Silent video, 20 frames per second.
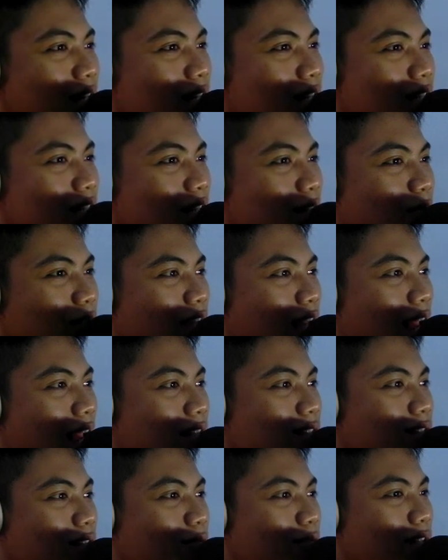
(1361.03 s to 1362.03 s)
Something
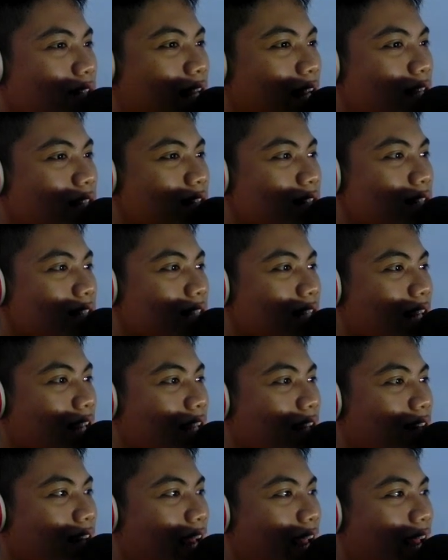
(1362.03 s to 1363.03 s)
extremely dangerous is lying
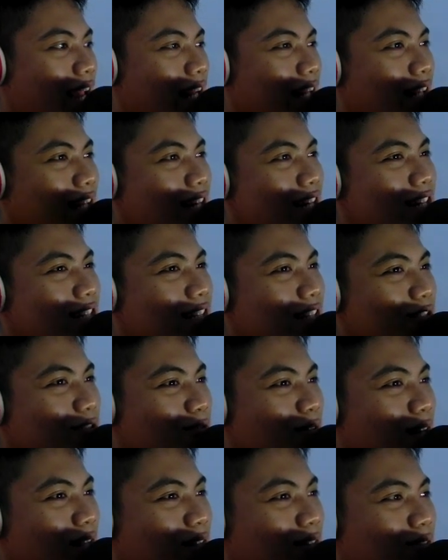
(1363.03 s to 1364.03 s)
ahead.
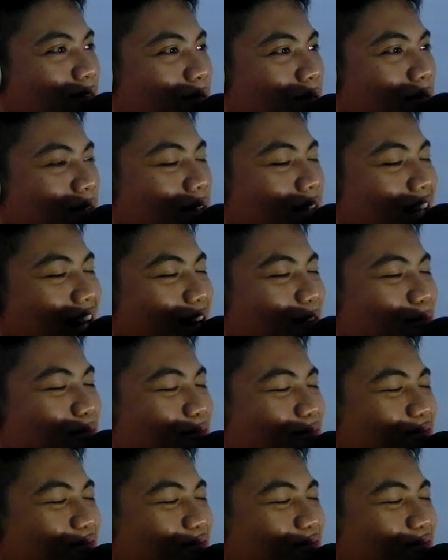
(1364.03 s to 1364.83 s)
Sesuatu yang